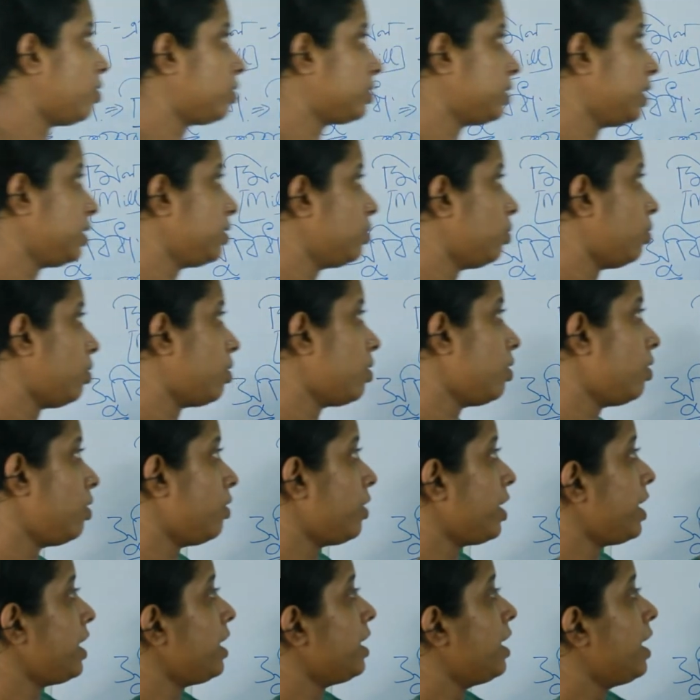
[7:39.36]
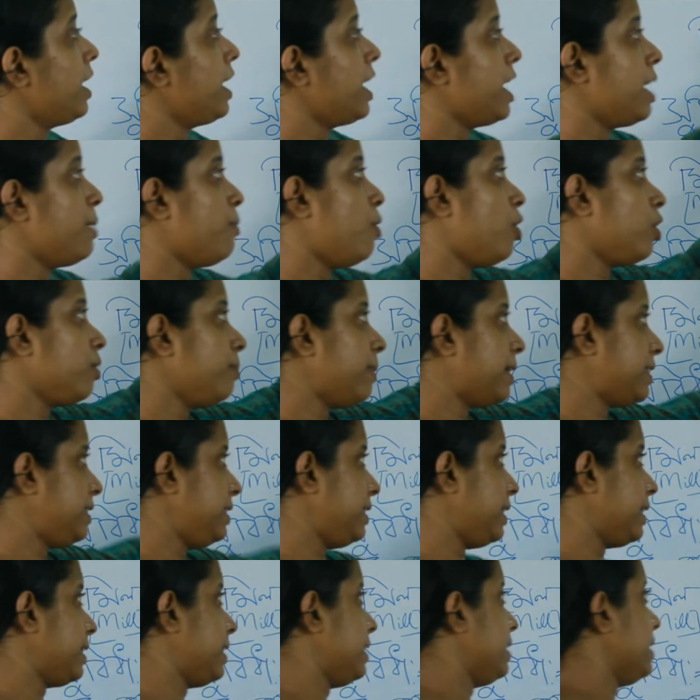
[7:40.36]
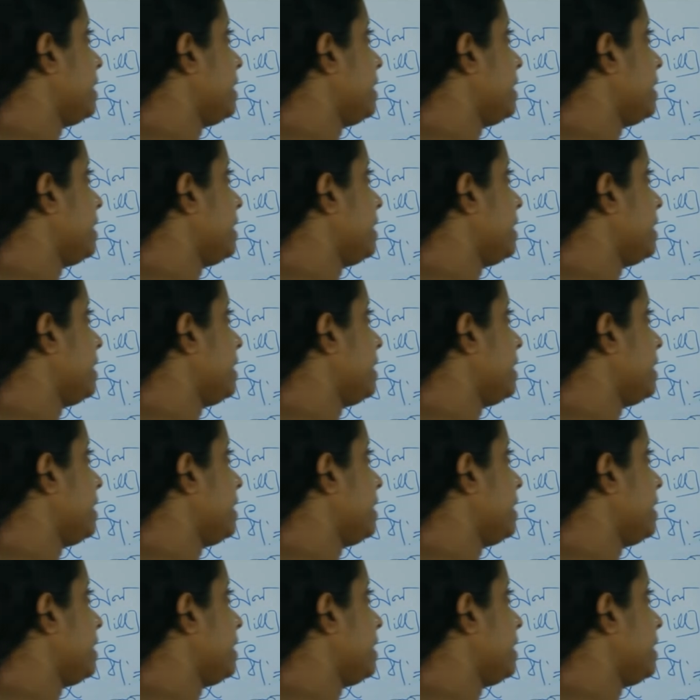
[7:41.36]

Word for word: অর্থাৎ অন্যয় এবং ব্যতিরেখী